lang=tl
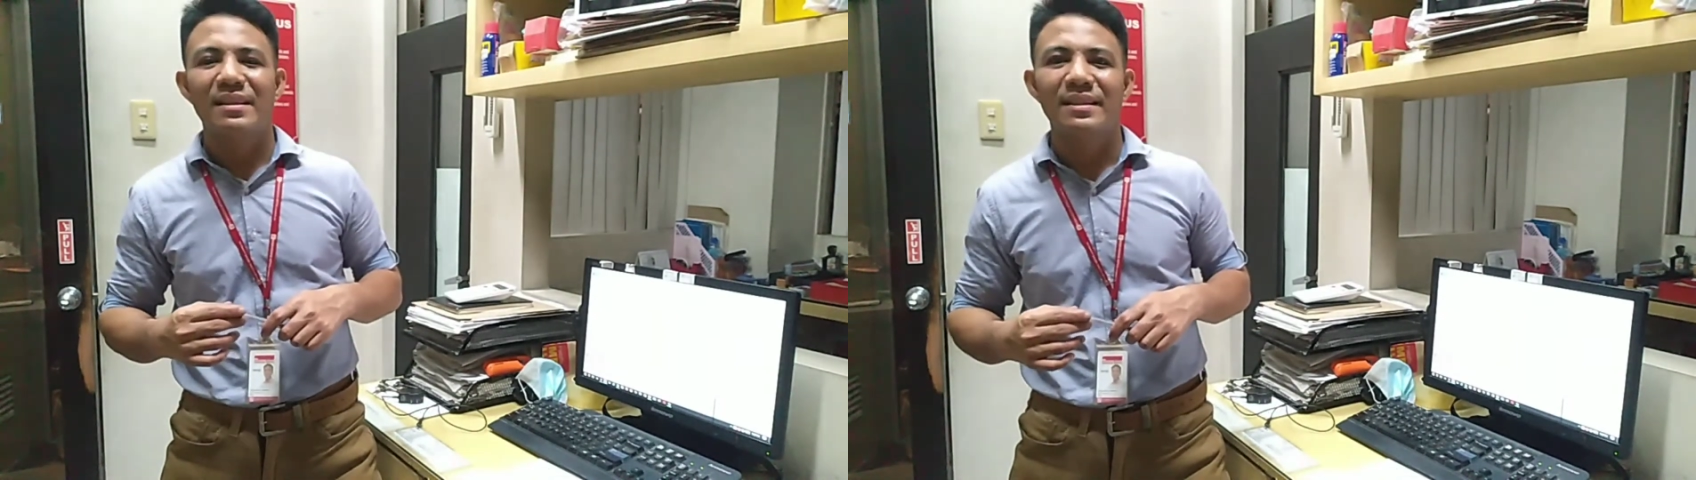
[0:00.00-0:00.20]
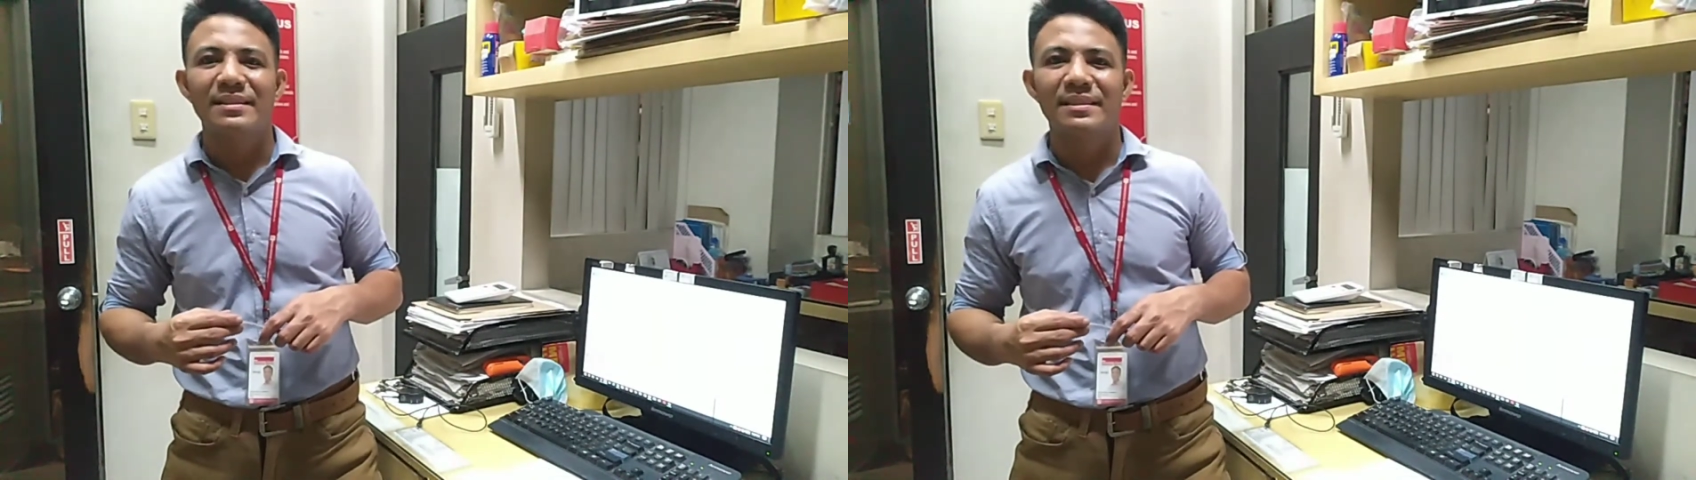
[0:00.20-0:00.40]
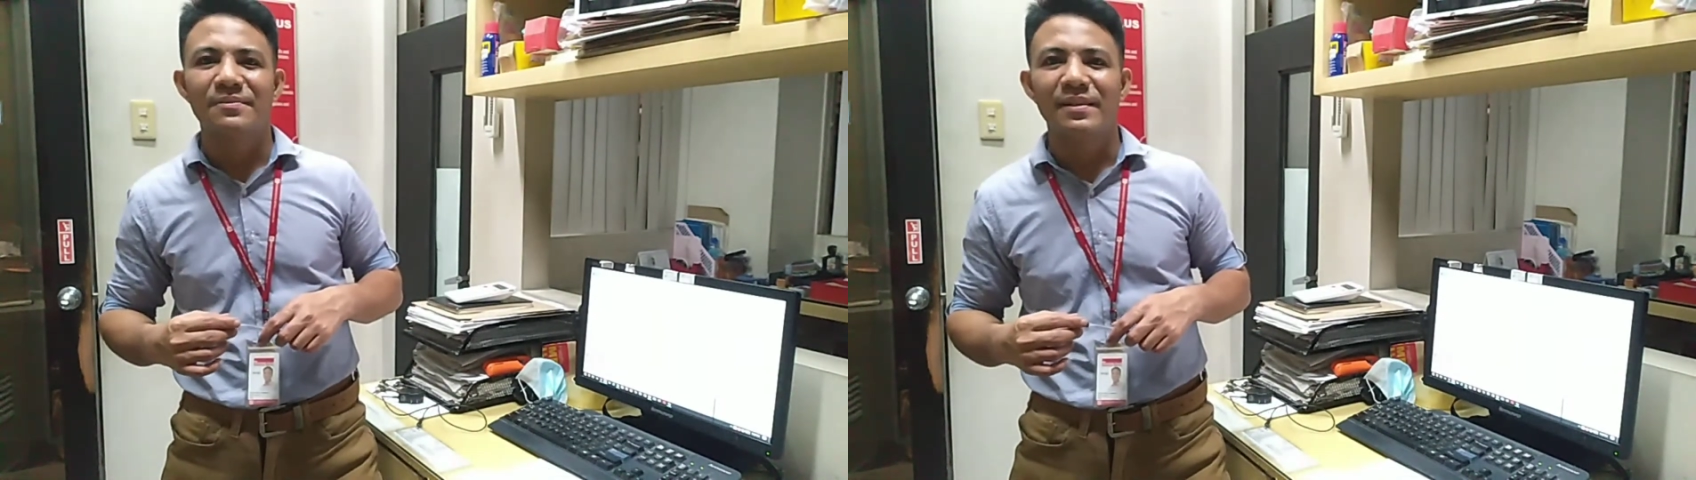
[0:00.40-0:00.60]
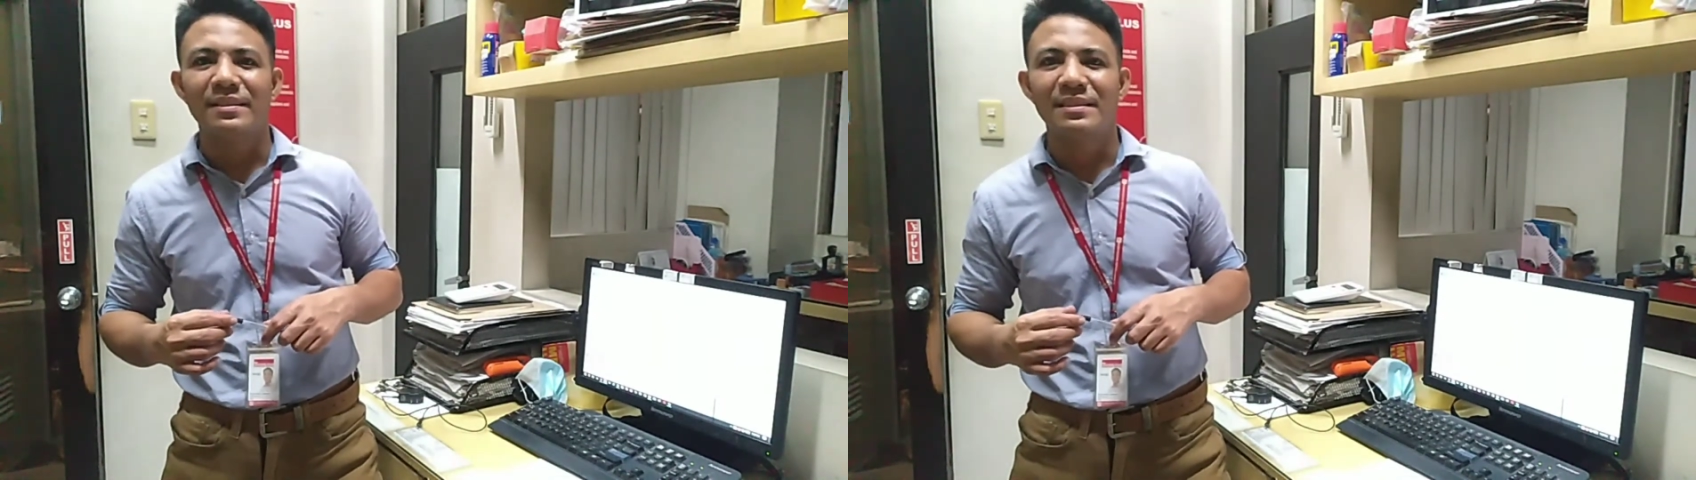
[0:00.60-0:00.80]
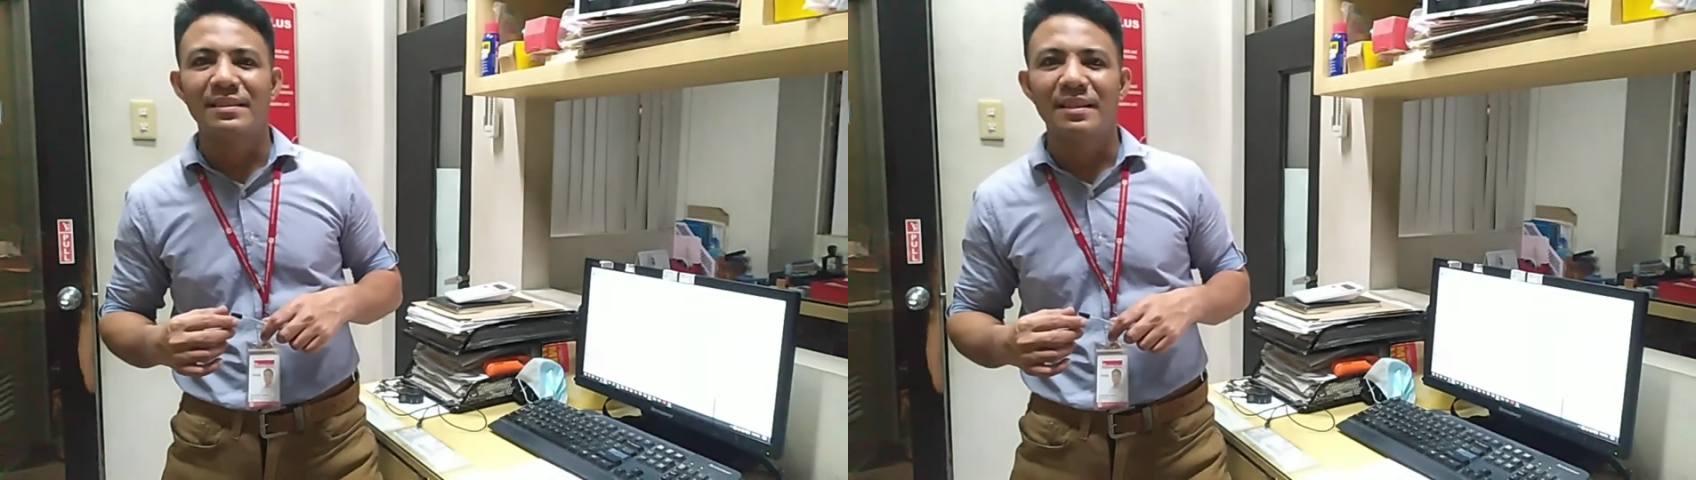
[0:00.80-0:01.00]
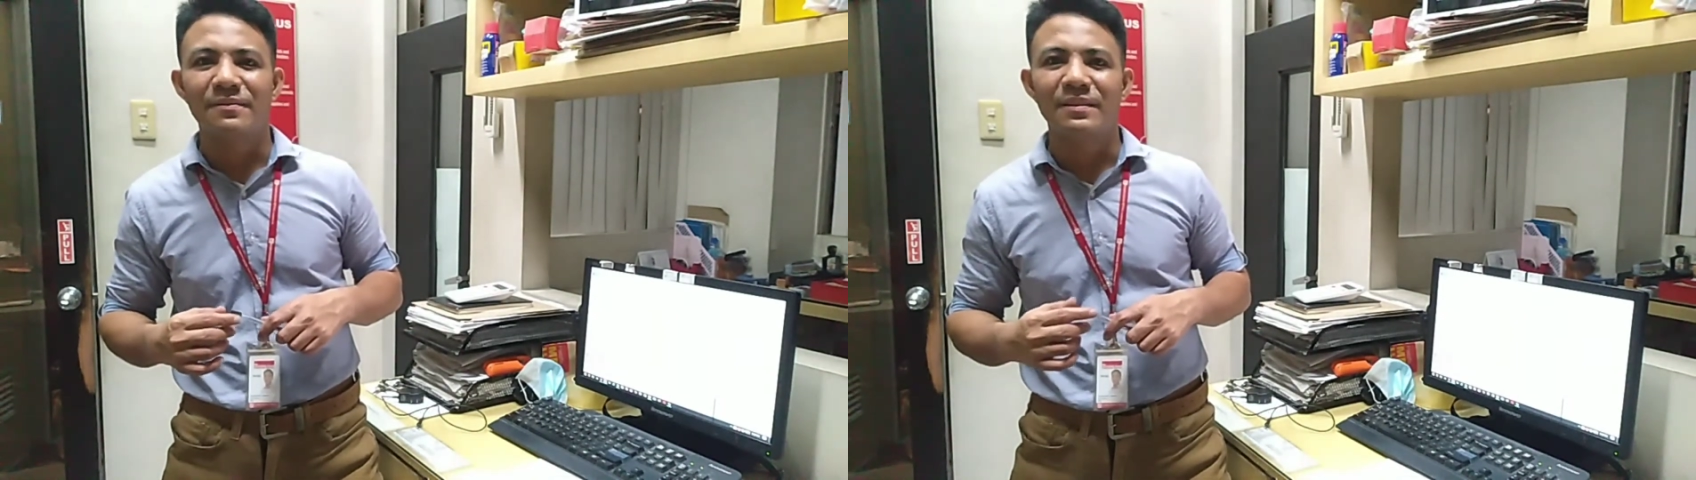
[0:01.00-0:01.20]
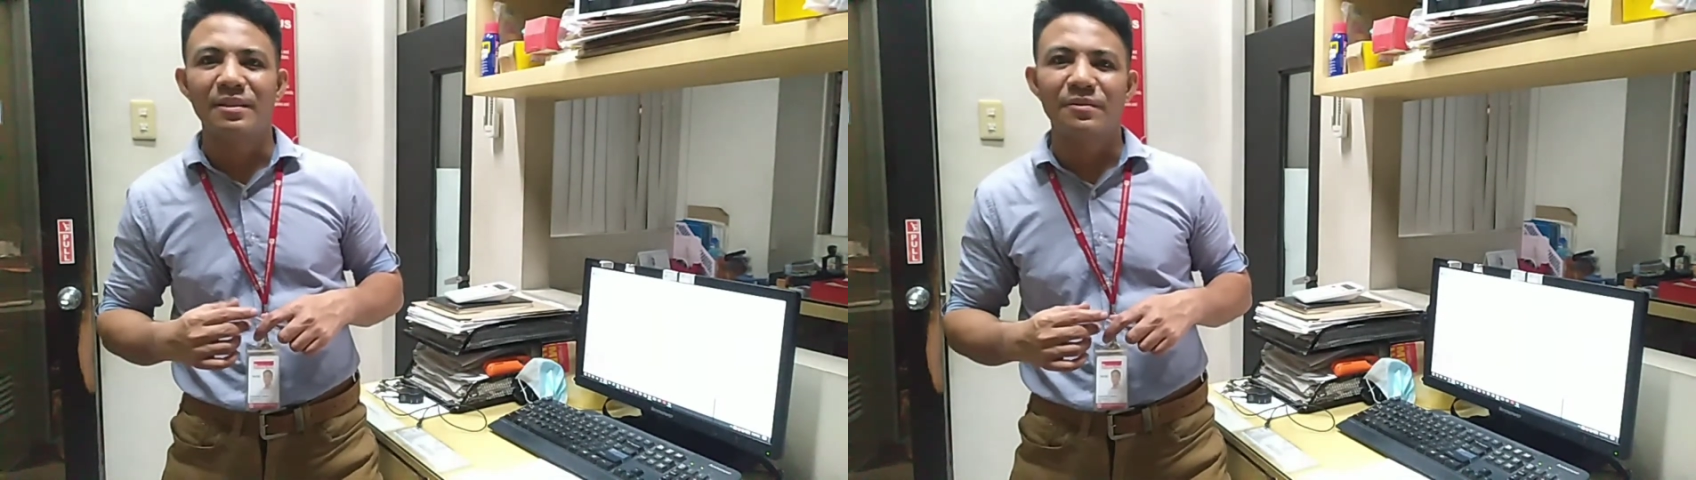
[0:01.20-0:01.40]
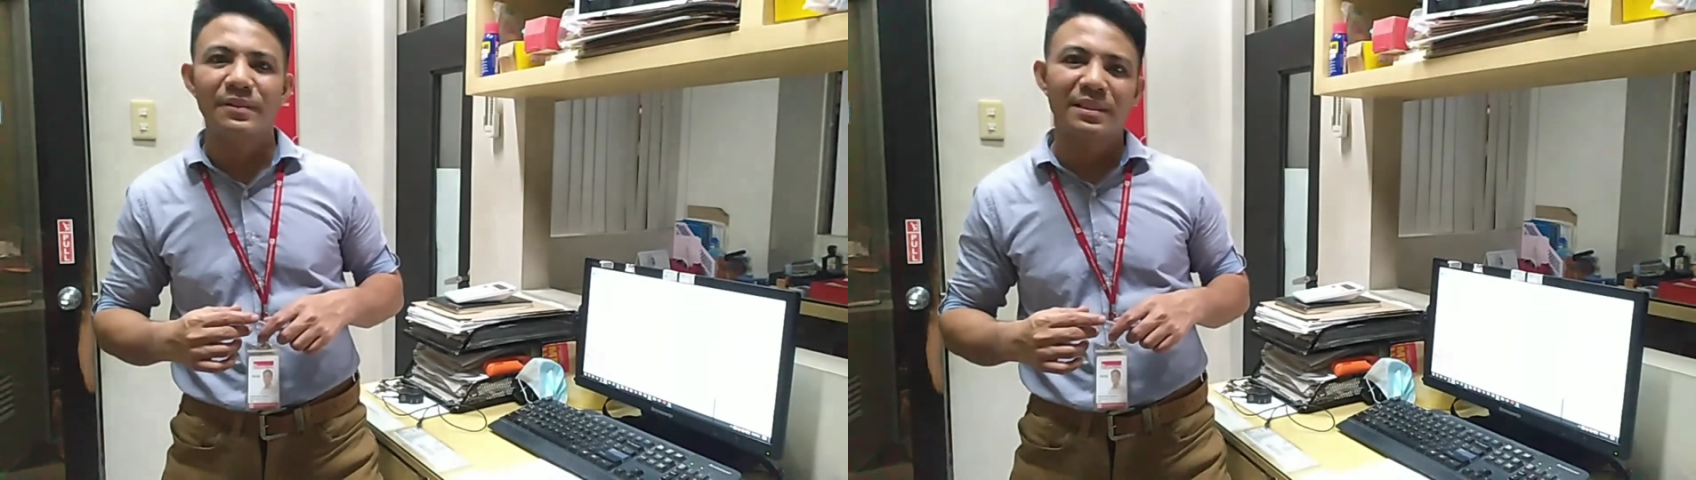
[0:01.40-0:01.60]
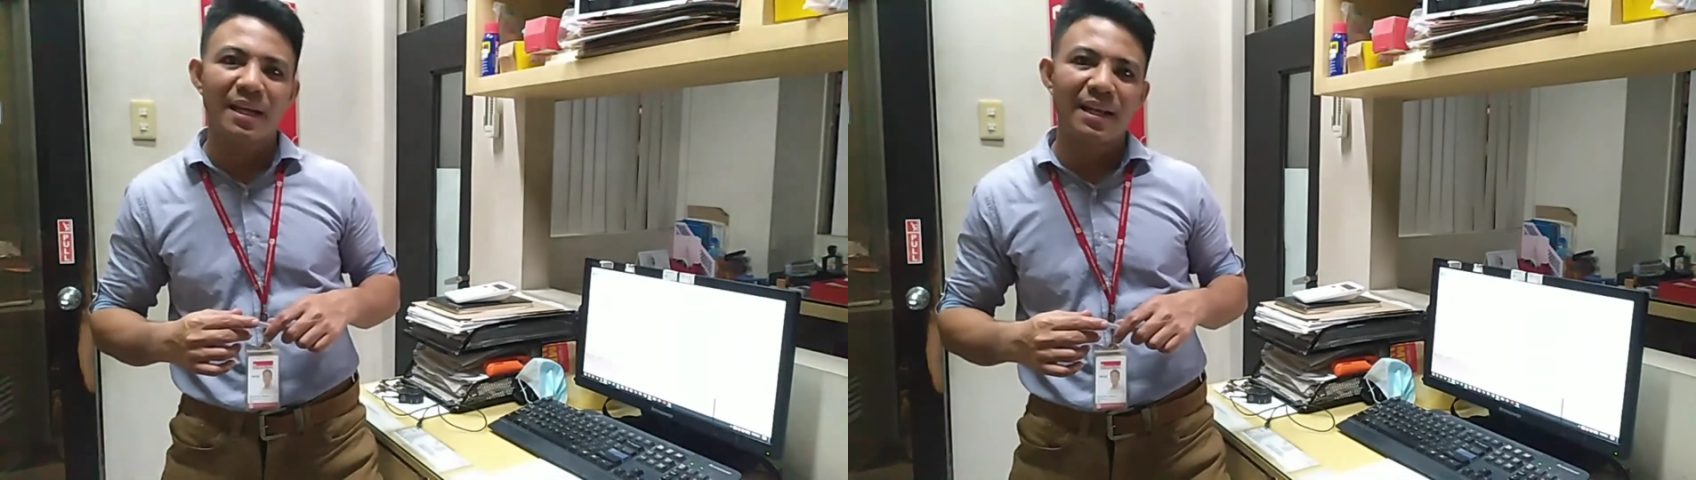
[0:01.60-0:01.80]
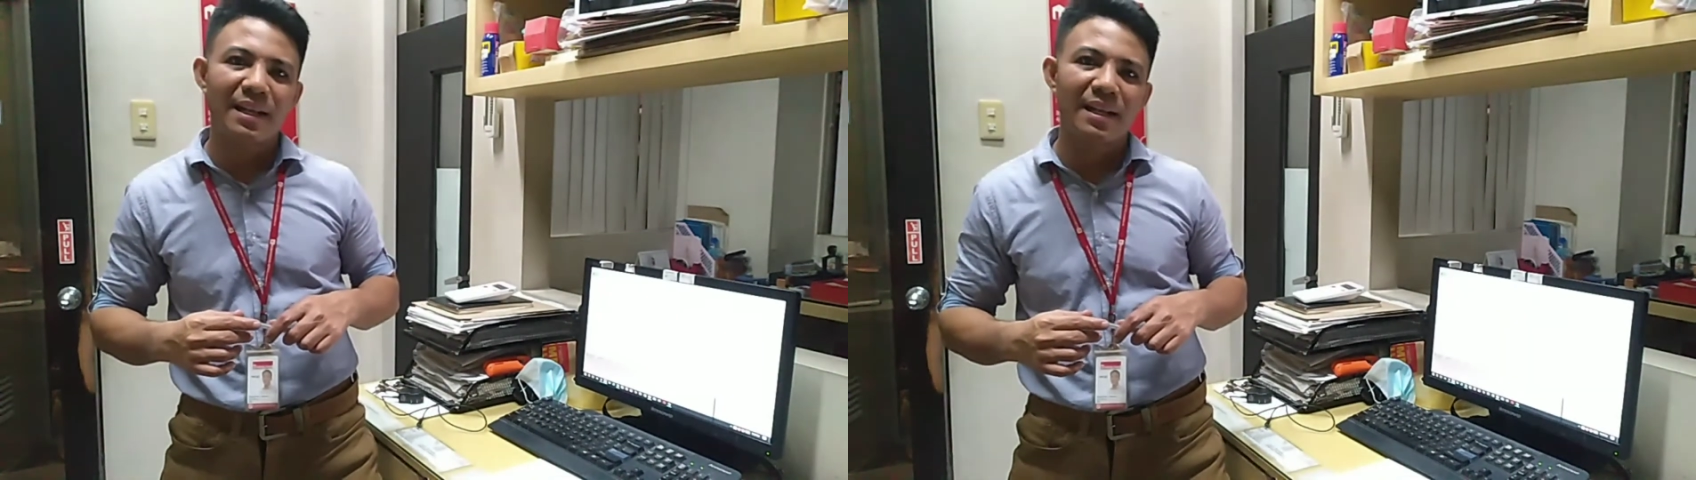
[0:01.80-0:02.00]
this is Francis FG
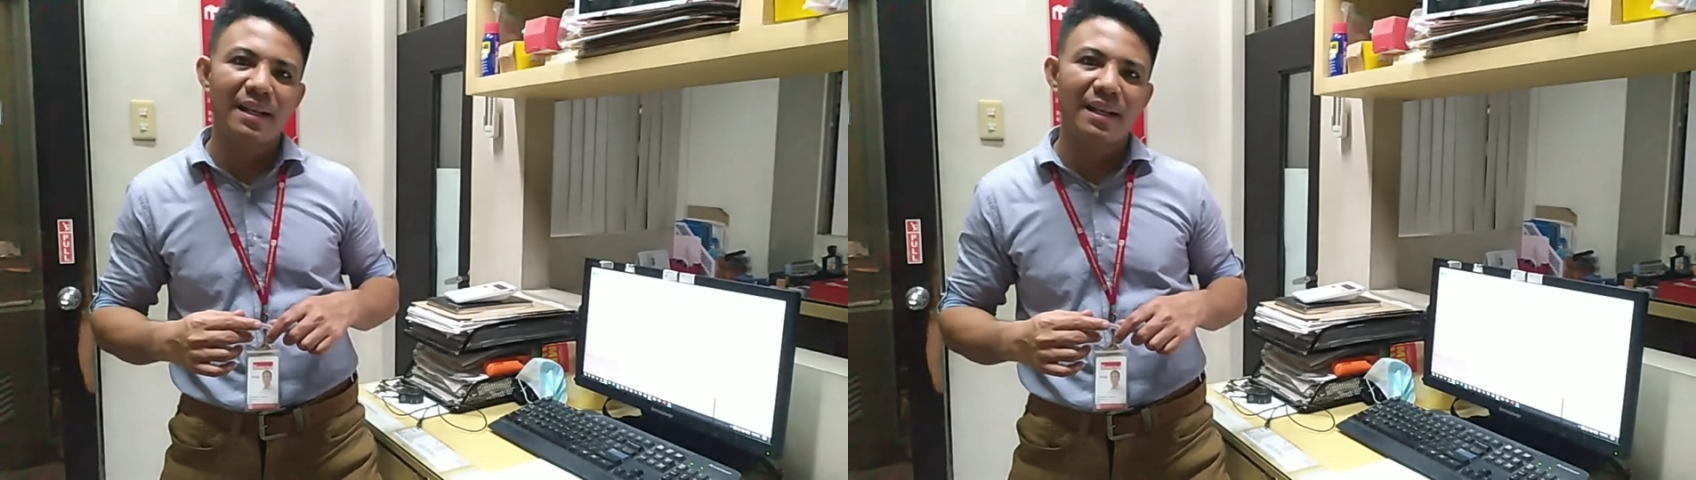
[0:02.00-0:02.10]
Official.